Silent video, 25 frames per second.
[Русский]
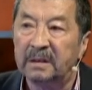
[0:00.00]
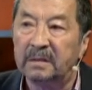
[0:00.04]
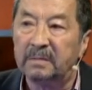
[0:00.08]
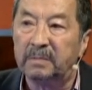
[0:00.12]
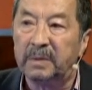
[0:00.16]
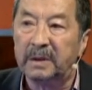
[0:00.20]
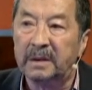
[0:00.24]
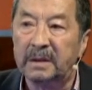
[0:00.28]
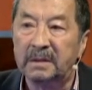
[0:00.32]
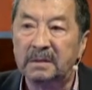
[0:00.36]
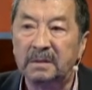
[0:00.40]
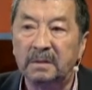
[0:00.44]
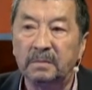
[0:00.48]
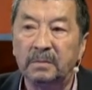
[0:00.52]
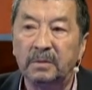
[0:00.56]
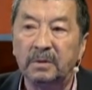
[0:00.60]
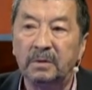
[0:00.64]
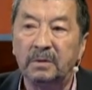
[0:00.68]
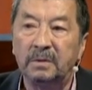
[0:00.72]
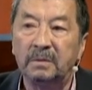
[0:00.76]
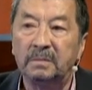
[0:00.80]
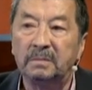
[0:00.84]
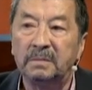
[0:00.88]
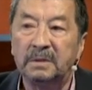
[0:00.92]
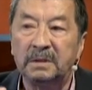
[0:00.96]

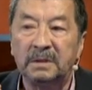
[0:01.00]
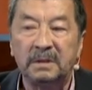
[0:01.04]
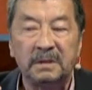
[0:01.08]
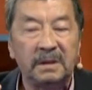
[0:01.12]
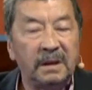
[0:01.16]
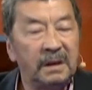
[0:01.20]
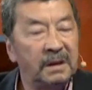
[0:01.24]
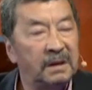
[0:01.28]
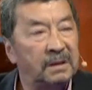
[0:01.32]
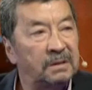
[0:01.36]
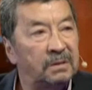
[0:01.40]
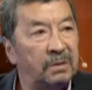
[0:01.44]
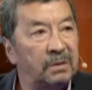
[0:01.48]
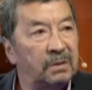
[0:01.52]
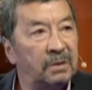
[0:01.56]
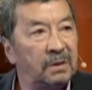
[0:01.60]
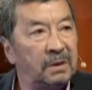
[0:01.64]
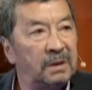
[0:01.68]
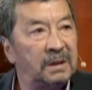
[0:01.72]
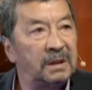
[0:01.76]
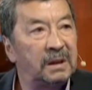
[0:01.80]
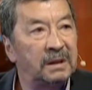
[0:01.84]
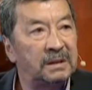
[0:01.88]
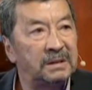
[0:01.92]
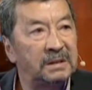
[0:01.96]
Поэтому мы на эту роль
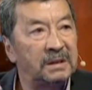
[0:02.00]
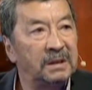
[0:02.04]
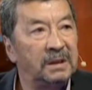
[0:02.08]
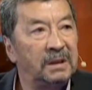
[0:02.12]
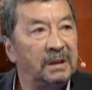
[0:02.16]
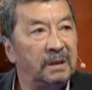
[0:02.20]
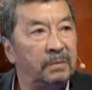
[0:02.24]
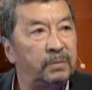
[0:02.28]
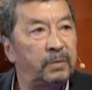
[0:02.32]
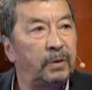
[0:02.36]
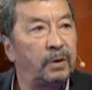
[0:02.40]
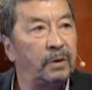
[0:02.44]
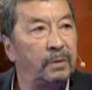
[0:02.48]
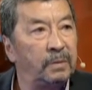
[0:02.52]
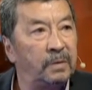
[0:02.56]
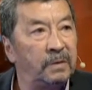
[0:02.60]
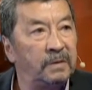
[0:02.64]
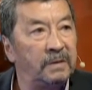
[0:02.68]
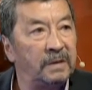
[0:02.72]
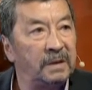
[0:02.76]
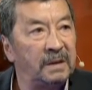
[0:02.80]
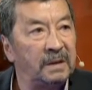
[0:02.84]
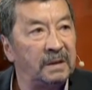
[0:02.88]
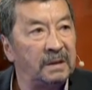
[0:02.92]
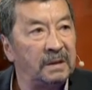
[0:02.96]
даже и не
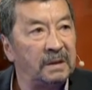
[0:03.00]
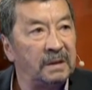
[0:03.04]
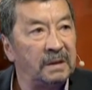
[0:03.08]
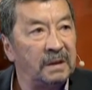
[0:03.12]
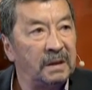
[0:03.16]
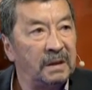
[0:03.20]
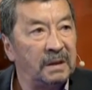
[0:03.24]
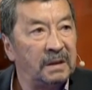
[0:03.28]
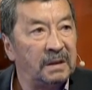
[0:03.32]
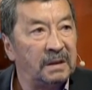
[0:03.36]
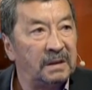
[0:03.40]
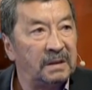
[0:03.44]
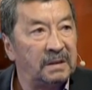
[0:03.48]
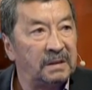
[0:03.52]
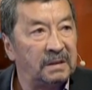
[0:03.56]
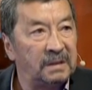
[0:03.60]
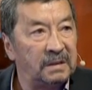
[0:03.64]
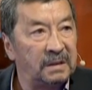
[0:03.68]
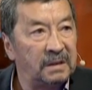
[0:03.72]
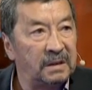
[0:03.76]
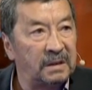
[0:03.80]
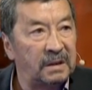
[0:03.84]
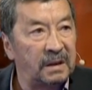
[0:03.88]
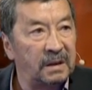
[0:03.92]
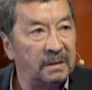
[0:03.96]
пробовали
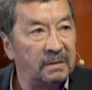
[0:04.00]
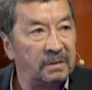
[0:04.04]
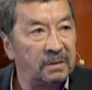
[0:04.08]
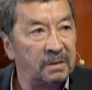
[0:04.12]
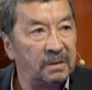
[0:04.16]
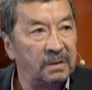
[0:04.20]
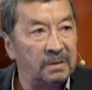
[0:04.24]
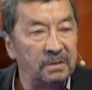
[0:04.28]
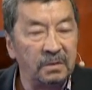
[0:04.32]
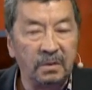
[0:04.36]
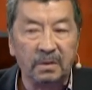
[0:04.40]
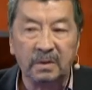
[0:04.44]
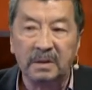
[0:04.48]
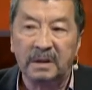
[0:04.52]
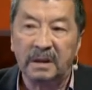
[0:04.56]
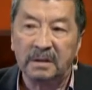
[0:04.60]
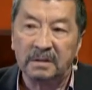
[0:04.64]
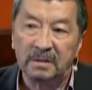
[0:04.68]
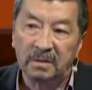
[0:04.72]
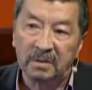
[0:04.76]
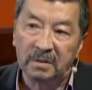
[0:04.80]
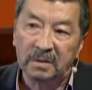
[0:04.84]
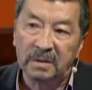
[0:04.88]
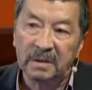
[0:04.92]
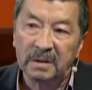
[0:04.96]
никого. Но на
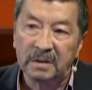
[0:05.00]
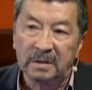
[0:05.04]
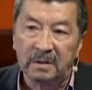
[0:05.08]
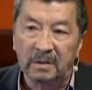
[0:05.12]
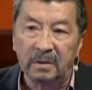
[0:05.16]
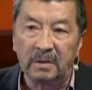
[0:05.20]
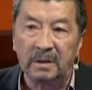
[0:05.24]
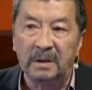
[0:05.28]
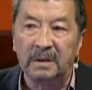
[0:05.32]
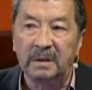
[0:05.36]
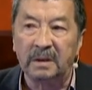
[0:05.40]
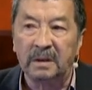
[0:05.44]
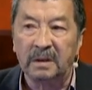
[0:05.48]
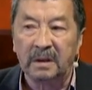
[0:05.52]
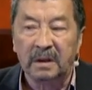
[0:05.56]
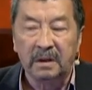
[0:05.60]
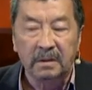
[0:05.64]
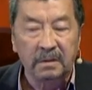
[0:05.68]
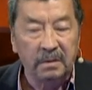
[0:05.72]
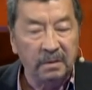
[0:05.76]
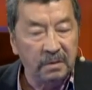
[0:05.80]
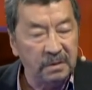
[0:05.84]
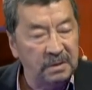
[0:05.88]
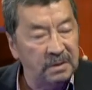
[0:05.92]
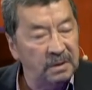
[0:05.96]
другие роли
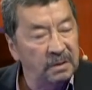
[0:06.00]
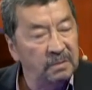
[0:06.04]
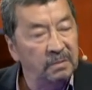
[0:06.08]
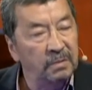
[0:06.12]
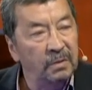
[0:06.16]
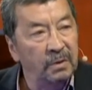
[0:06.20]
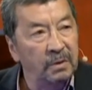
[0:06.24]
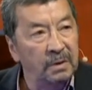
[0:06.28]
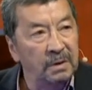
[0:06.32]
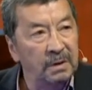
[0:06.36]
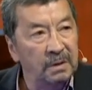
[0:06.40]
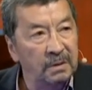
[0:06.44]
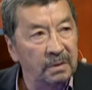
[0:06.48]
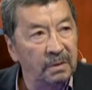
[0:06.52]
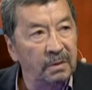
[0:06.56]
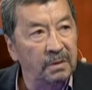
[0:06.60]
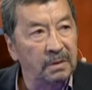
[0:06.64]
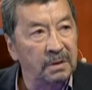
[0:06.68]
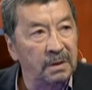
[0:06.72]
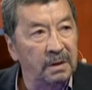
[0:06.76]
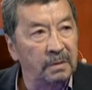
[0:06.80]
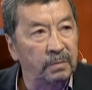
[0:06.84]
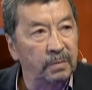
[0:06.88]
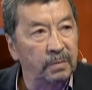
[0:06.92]
очень много, долго